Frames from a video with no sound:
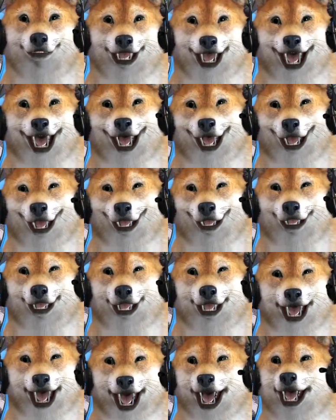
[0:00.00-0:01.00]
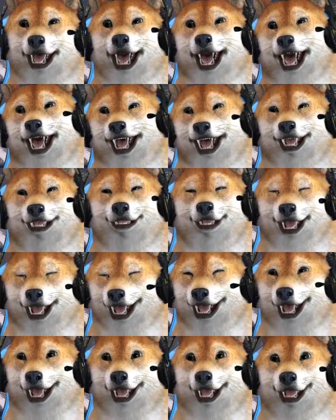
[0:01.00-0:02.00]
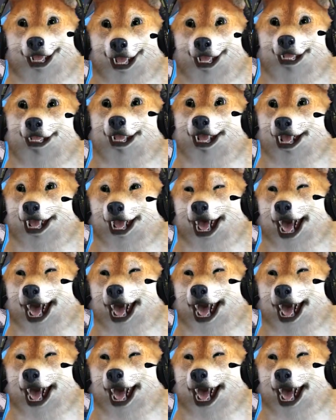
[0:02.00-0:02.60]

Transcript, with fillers: nach hinten geguckt. Ich kenne mich hier nicht aus. So, jetzt müssen wir auf